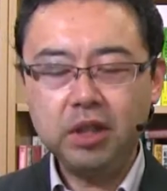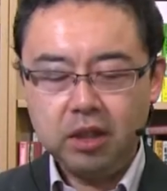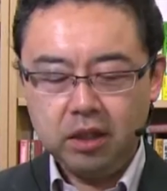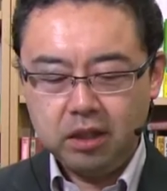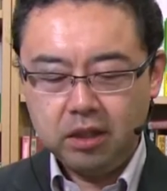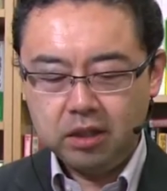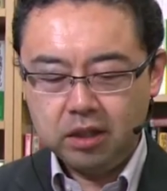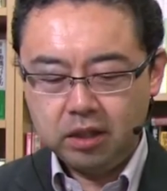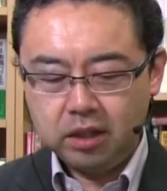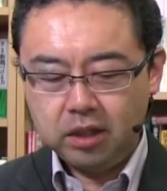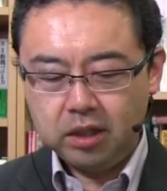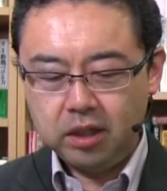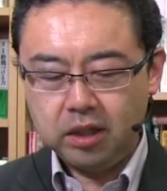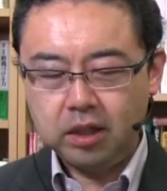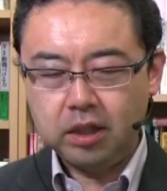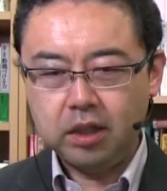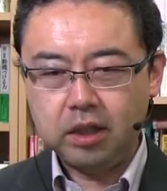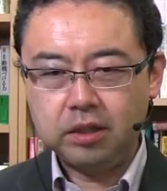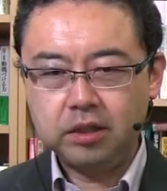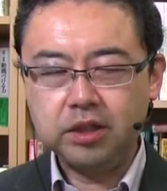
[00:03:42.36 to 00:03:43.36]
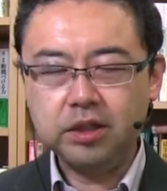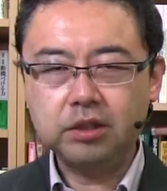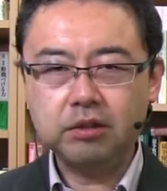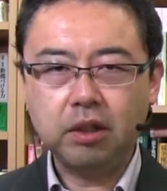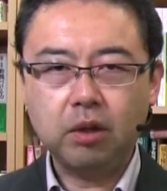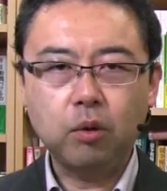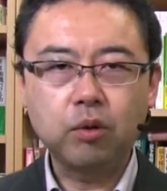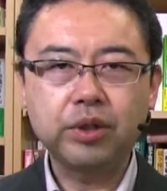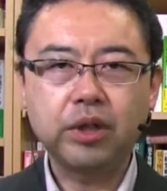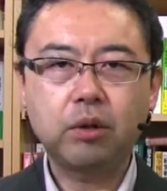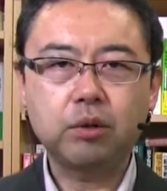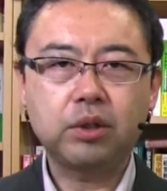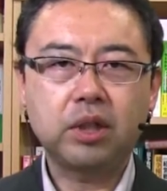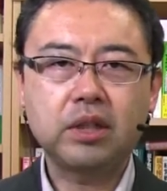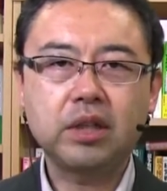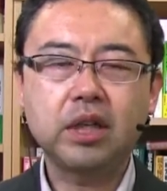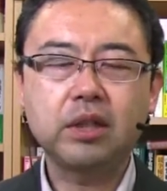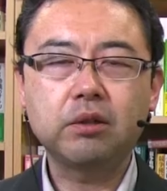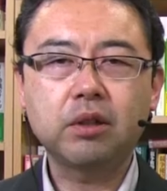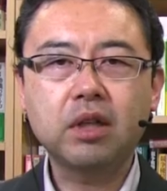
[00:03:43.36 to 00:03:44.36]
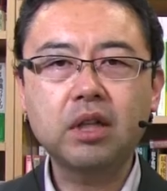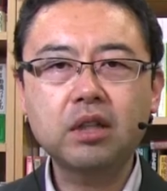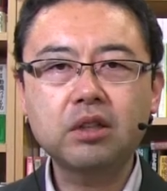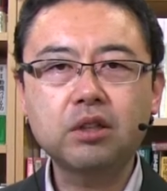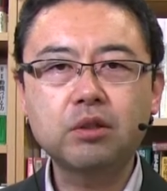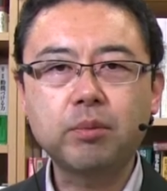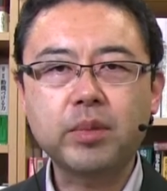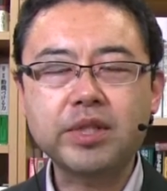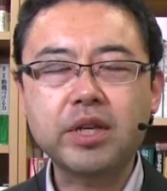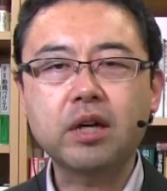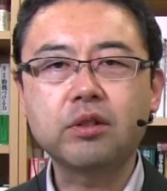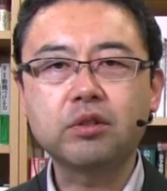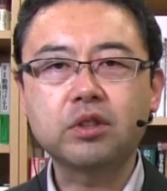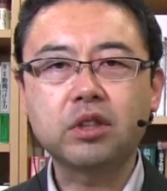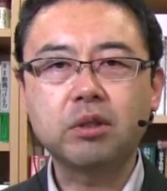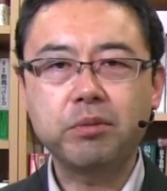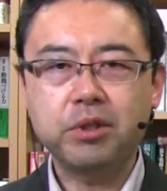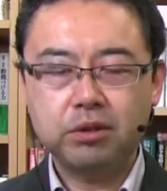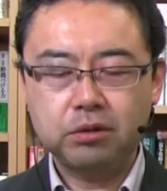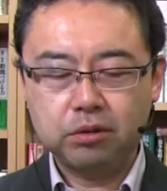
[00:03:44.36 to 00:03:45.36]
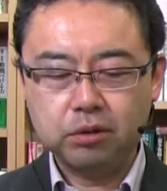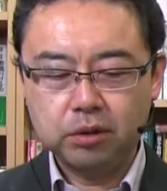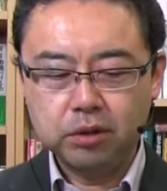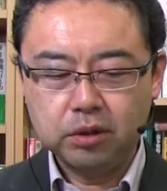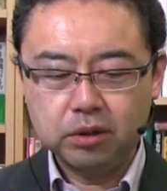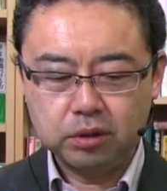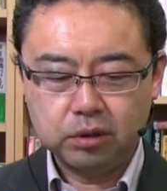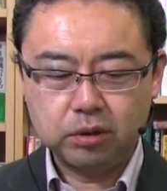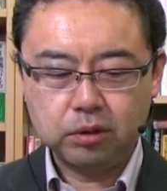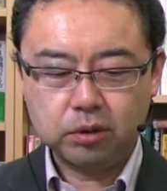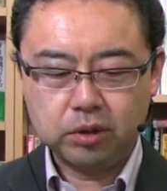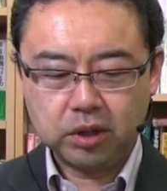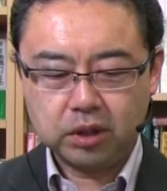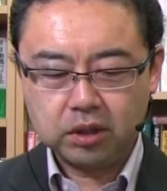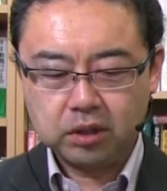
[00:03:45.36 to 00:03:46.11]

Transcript: て、ニーズはこんなことがないのかなっていうのを探ってみるということ